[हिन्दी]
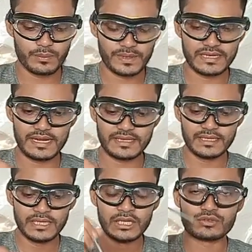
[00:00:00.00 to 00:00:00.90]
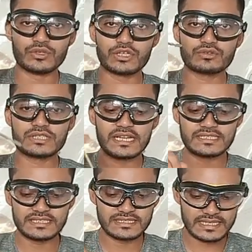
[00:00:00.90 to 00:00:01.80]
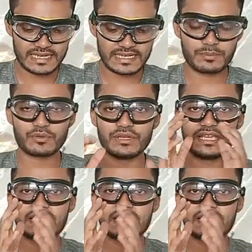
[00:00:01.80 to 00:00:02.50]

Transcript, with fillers: ओपनर है तो ये जो सारी चीज़ें अगर आपको